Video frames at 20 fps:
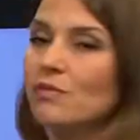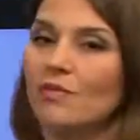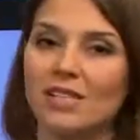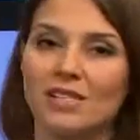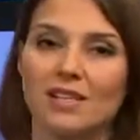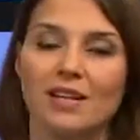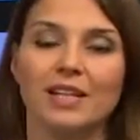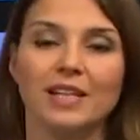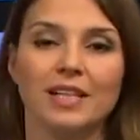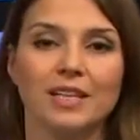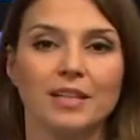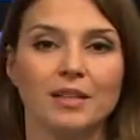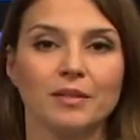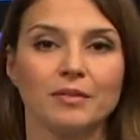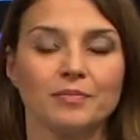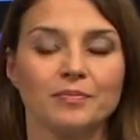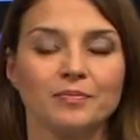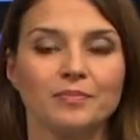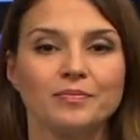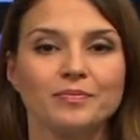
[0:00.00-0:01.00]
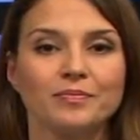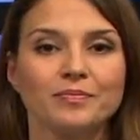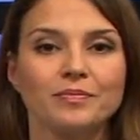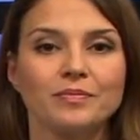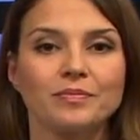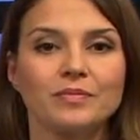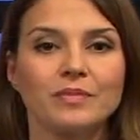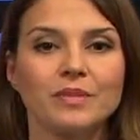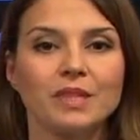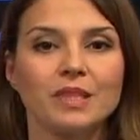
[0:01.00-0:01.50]
Wasser legen.
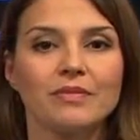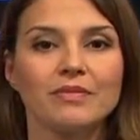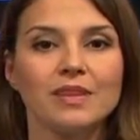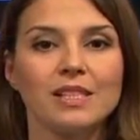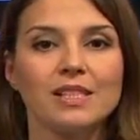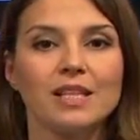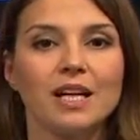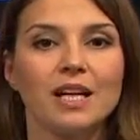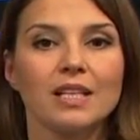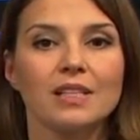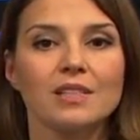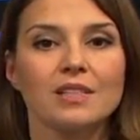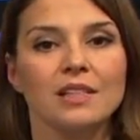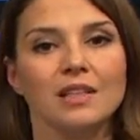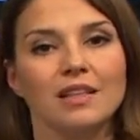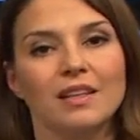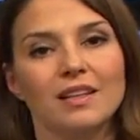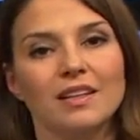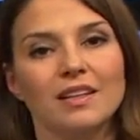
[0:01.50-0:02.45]
Was sagen Sie?